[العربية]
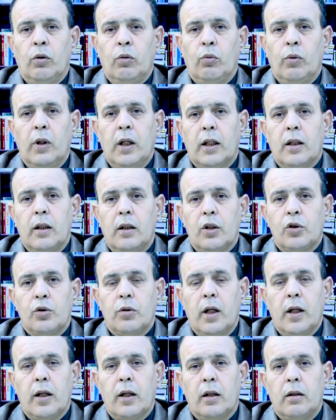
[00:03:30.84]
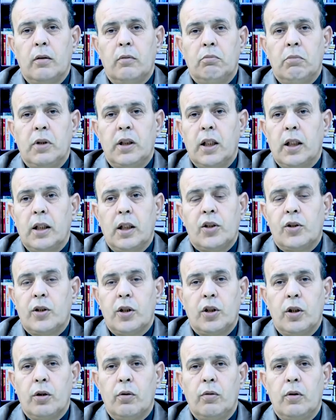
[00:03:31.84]
ولكن زهيرا بدأ
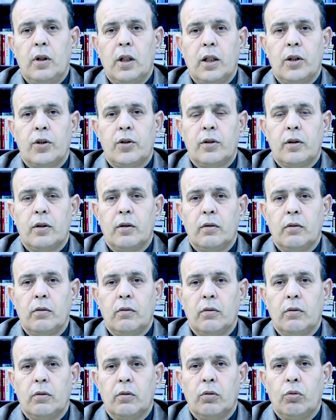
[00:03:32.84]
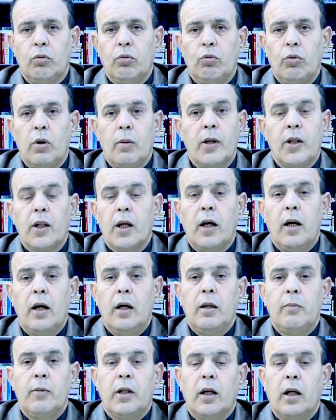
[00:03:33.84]
يستشير الناس ومضى
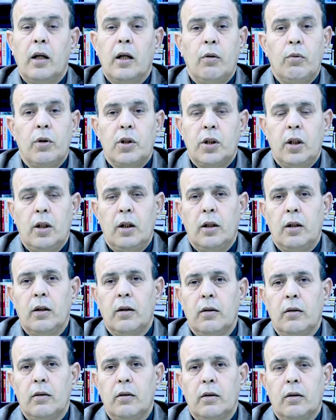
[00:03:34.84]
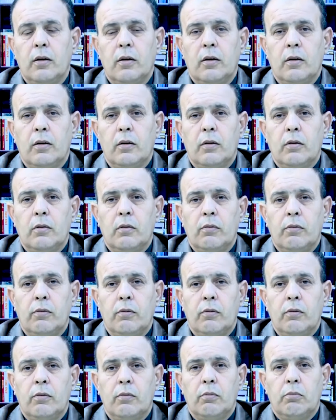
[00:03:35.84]
هائما على وجهه
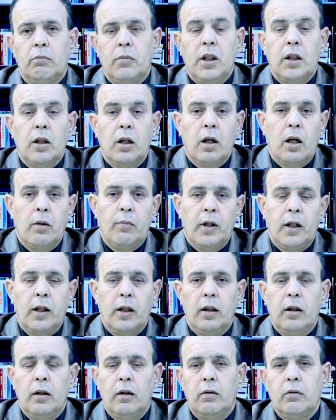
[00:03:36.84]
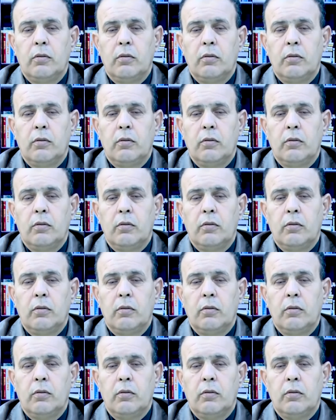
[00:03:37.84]
بين القبائل